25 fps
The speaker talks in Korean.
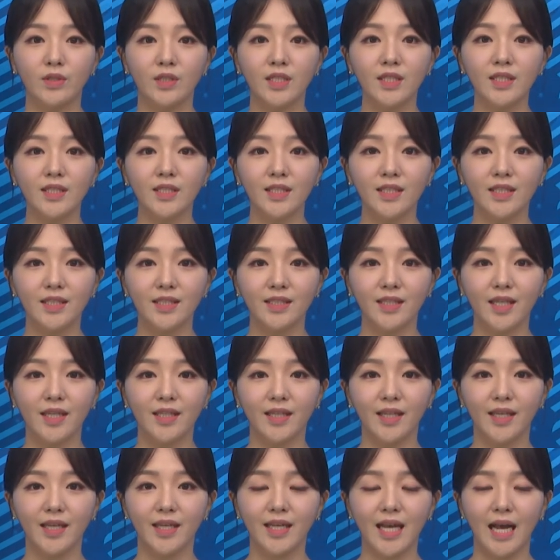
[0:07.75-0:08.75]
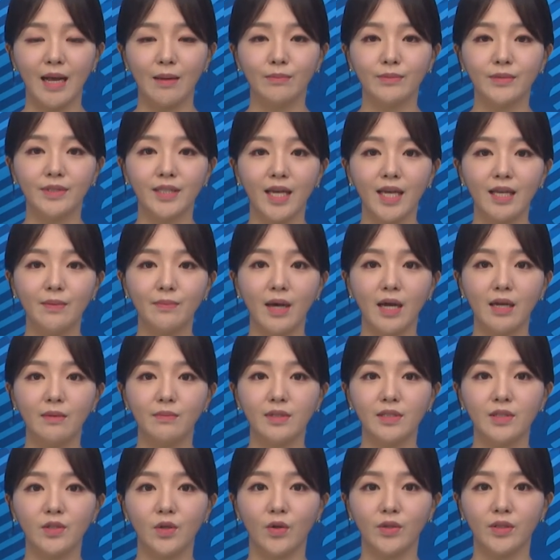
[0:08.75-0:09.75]
친지 등에게 감사의
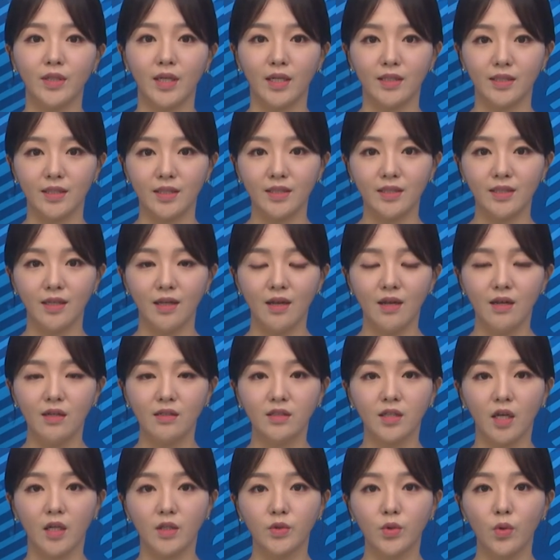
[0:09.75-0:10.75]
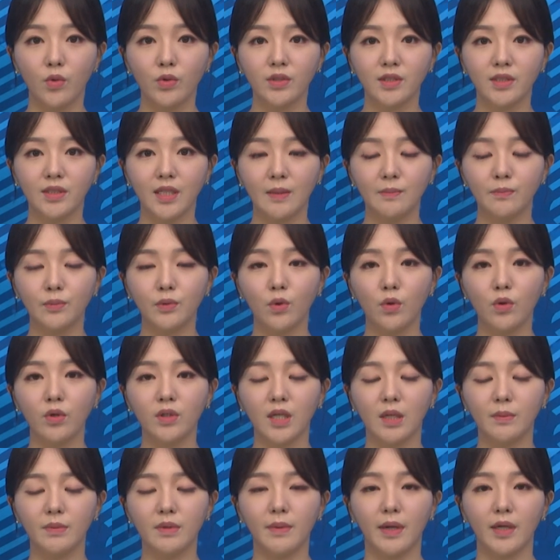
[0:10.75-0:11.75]
마음을 전하는 전통시장
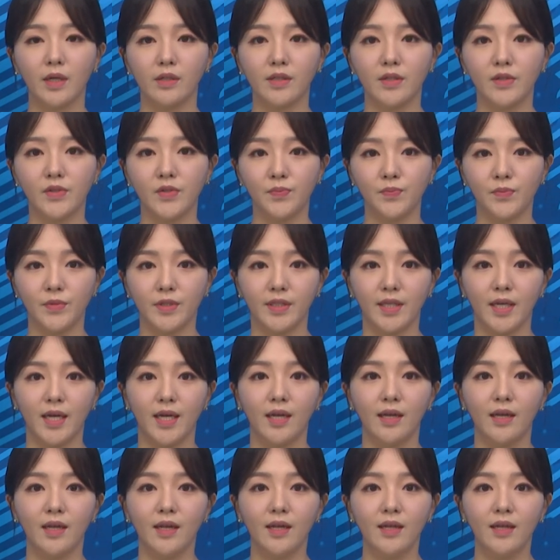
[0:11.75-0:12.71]
프로그램을 마련했습니다.